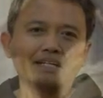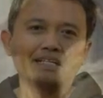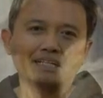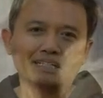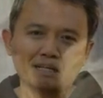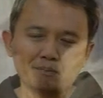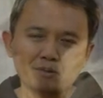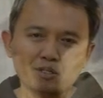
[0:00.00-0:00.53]

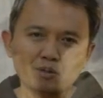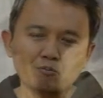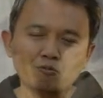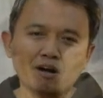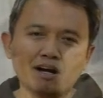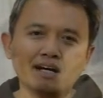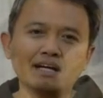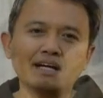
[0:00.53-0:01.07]
Dan kami
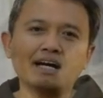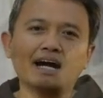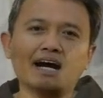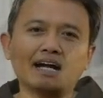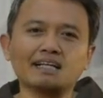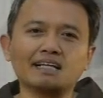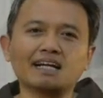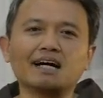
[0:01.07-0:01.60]
semua
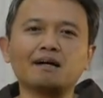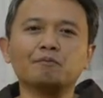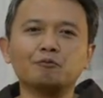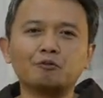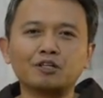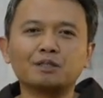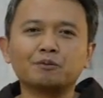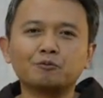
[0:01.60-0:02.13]
adalah
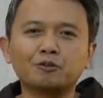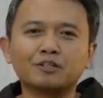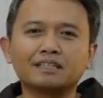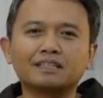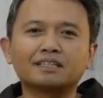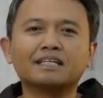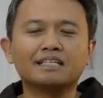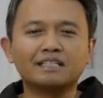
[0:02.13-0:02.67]

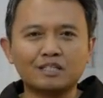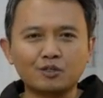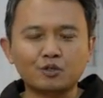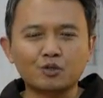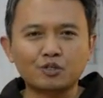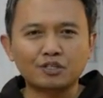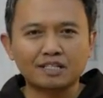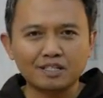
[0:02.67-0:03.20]
murid-murid
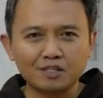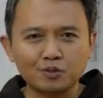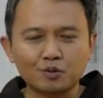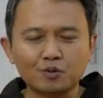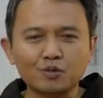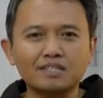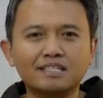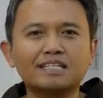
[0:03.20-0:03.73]
Yesus
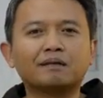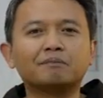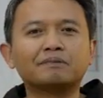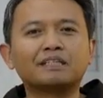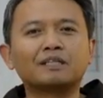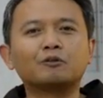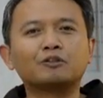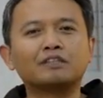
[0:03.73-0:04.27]
Kristus yang
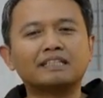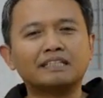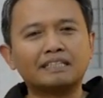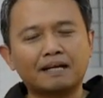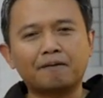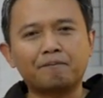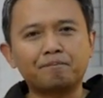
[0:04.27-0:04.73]
mengikuti dia.